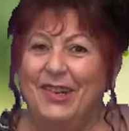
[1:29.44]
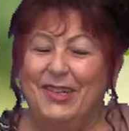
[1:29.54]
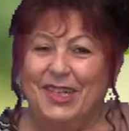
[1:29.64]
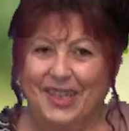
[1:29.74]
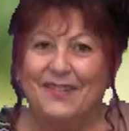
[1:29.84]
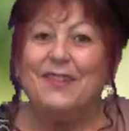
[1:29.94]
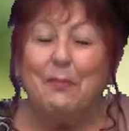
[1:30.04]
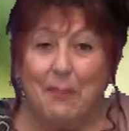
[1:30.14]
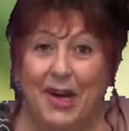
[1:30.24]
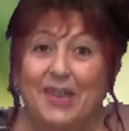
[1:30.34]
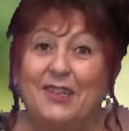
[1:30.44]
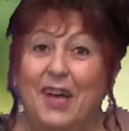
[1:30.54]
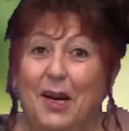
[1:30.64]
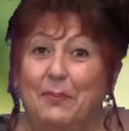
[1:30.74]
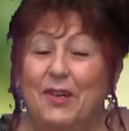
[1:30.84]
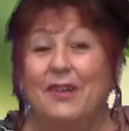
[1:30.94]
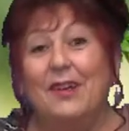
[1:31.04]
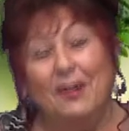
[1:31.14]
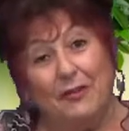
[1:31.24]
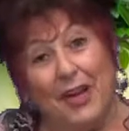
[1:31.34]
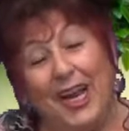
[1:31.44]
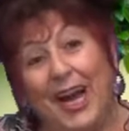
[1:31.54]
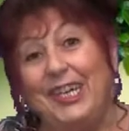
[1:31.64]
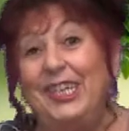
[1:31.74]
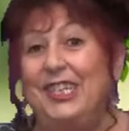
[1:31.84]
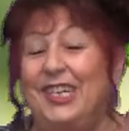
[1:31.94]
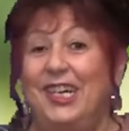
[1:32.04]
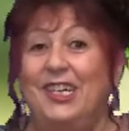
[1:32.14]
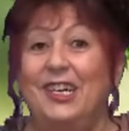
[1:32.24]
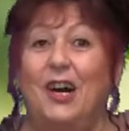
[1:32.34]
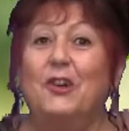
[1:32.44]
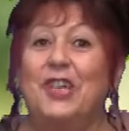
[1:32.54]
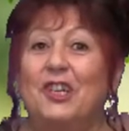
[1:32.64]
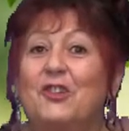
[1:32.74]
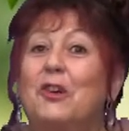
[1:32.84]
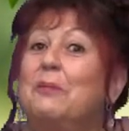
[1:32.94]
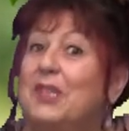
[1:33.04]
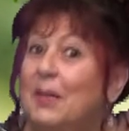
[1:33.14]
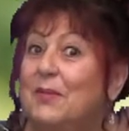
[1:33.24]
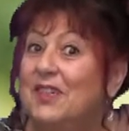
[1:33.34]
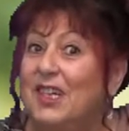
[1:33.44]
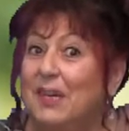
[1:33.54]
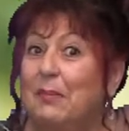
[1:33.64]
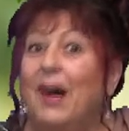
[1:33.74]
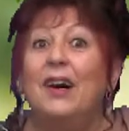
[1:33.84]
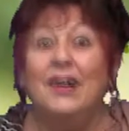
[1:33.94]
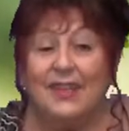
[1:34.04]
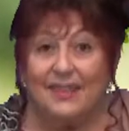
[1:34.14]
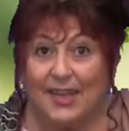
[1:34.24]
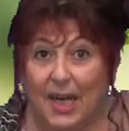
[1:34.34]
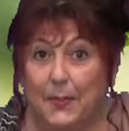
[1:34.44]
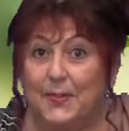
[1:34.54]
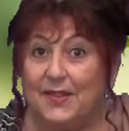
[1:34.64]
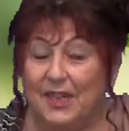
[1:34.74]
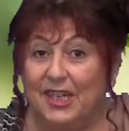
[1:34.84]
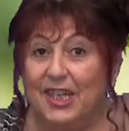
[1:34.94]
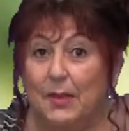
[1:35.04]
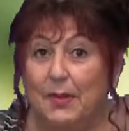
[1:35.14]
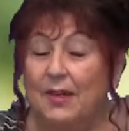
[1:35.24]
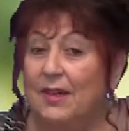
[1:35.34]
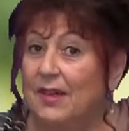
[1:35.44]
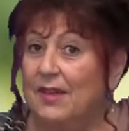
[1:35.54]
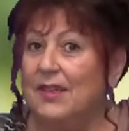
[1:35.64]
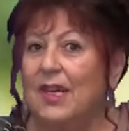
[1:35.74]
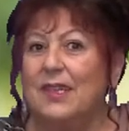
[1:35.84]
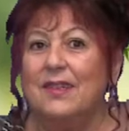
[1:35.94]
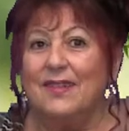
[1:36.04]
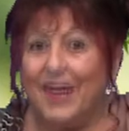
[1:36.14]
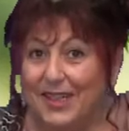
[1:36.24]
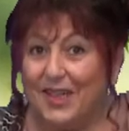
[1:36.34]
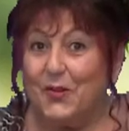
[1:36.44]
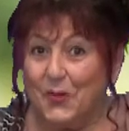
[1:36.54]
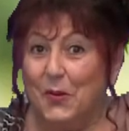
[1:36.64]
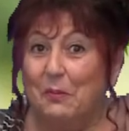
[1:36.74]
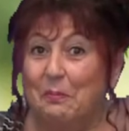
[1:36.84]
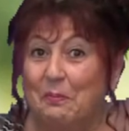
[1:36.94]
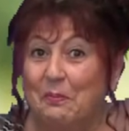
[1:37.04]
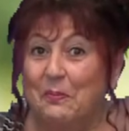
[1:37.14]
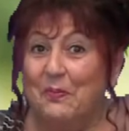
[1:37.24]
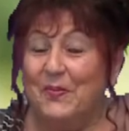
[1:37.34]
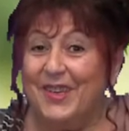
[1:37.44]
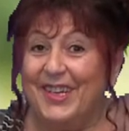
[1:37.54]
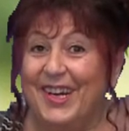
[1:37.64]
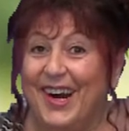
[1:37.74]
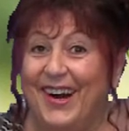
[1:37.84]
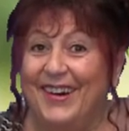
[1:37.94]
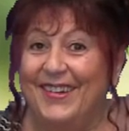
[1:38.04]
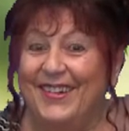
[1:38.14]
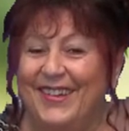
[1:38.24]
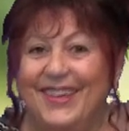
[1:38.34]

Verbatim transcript: wenn ihr das gemacht habt, Vielleicht geht ihr auch jetzt schon mit dem Thema Selbstliebe ganz anders um. Ja?